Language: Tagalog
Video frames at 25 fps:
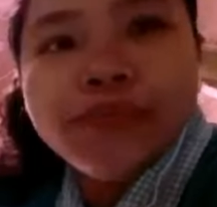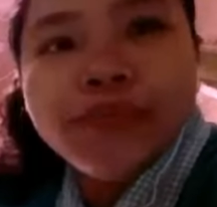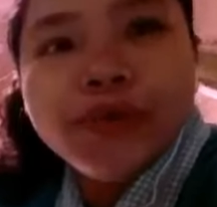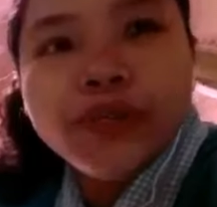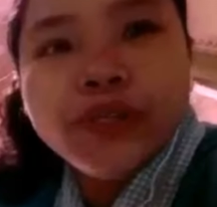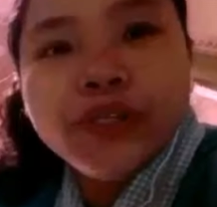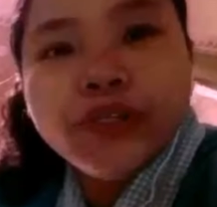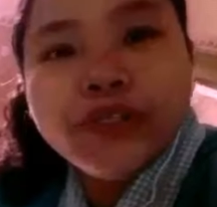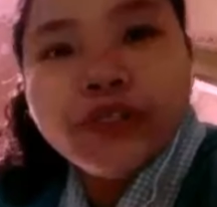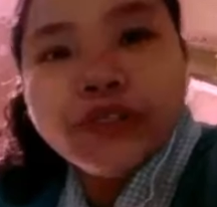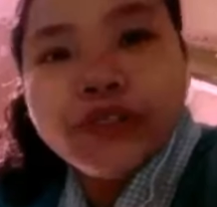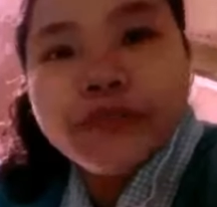
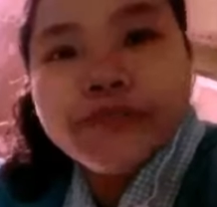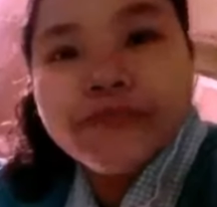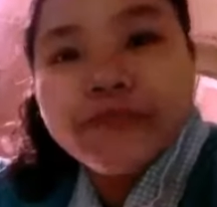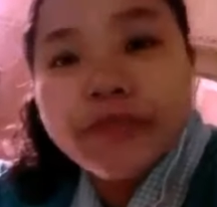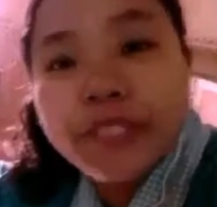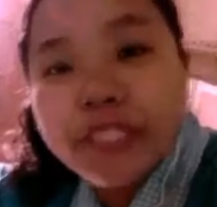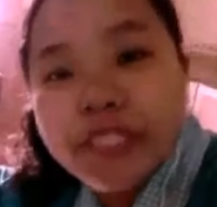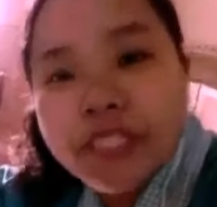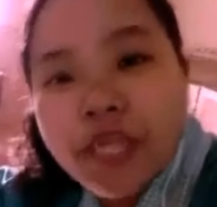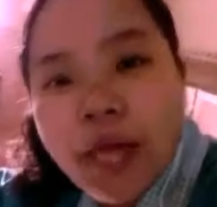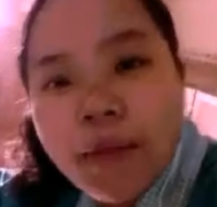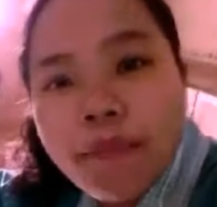noon po,
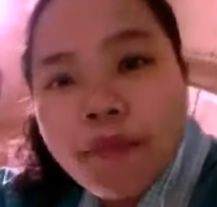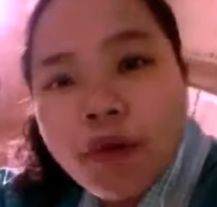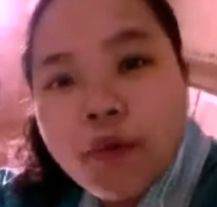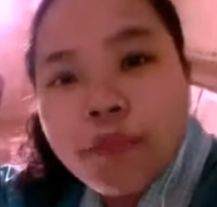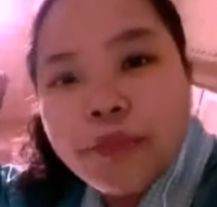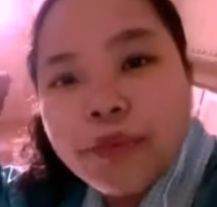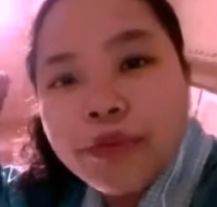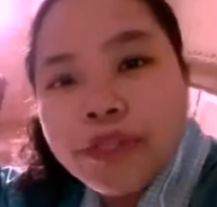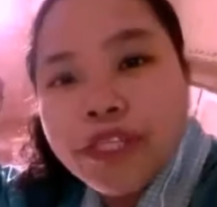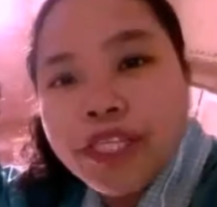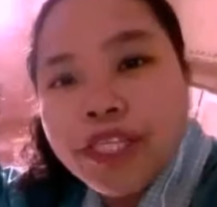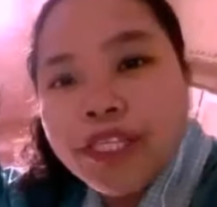nung
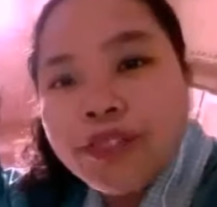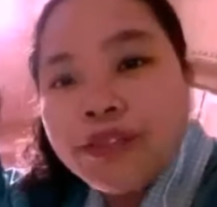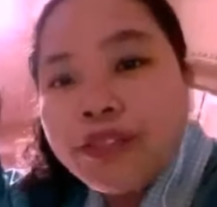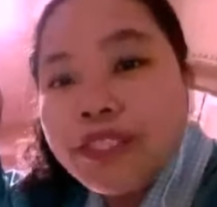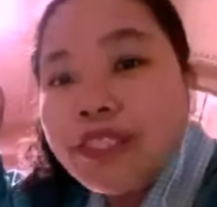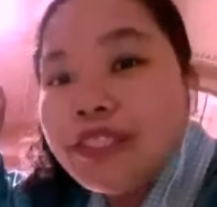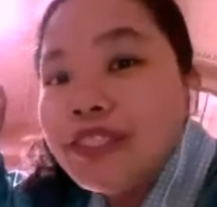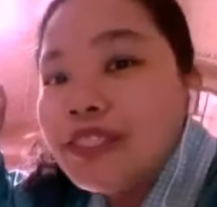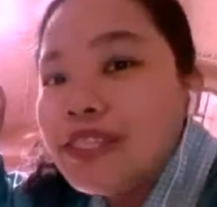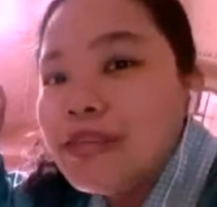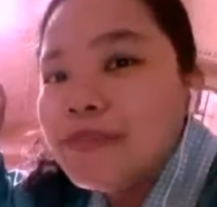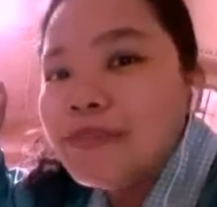first time ko
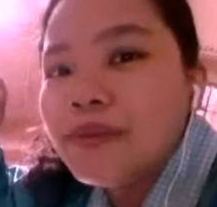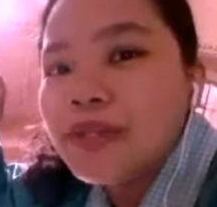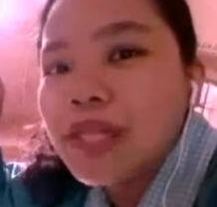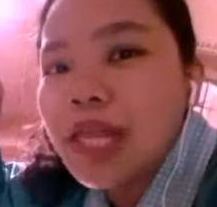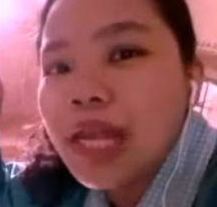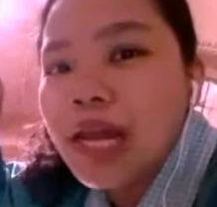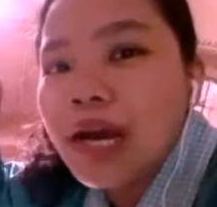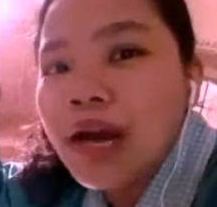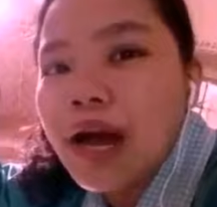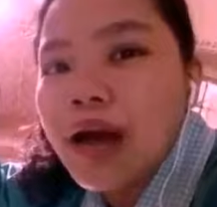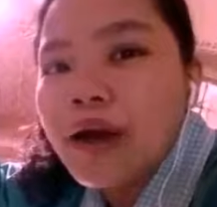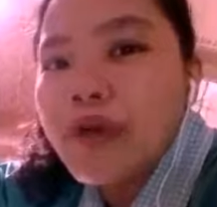po dito,
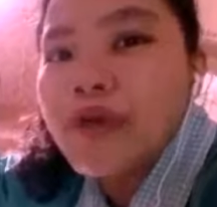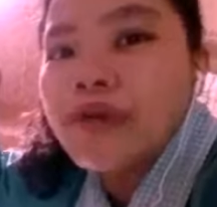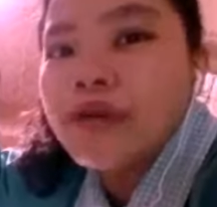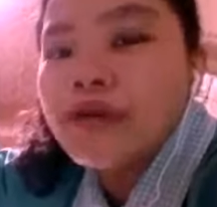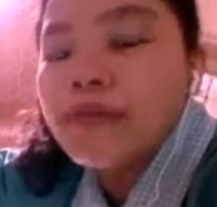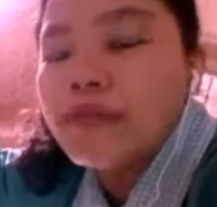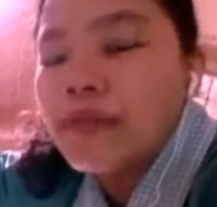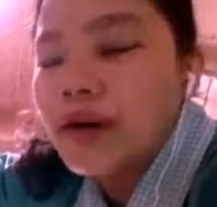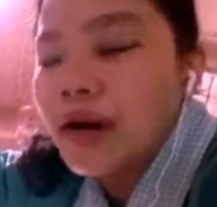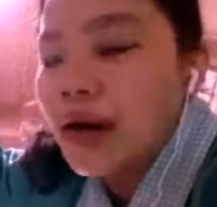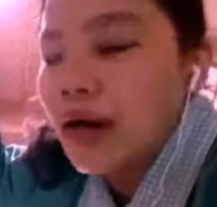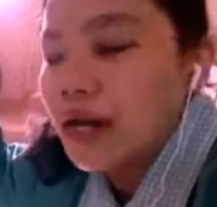hindi po
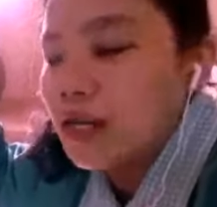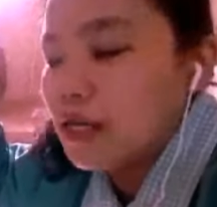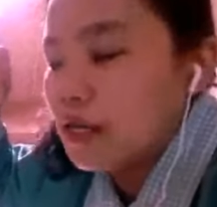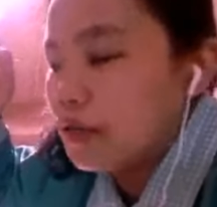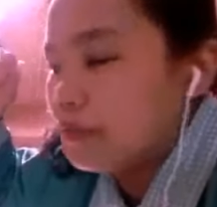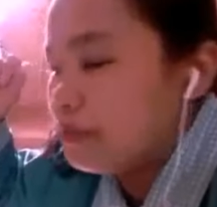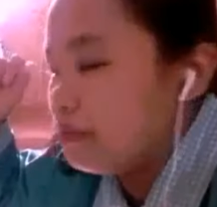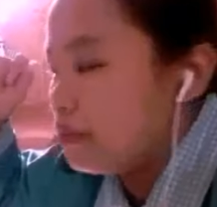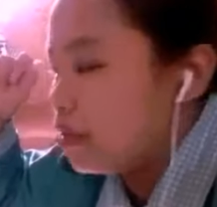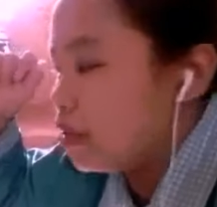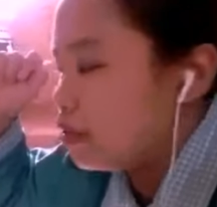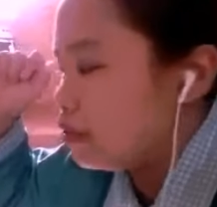talaga ako
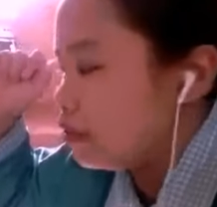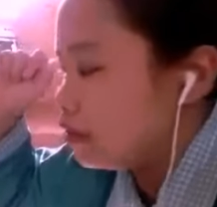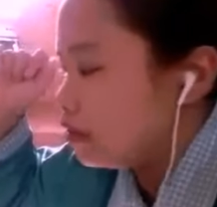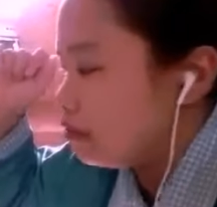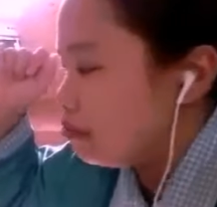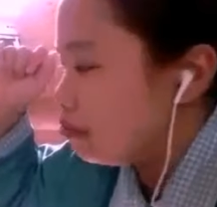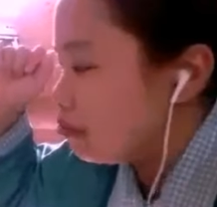kumakain yan.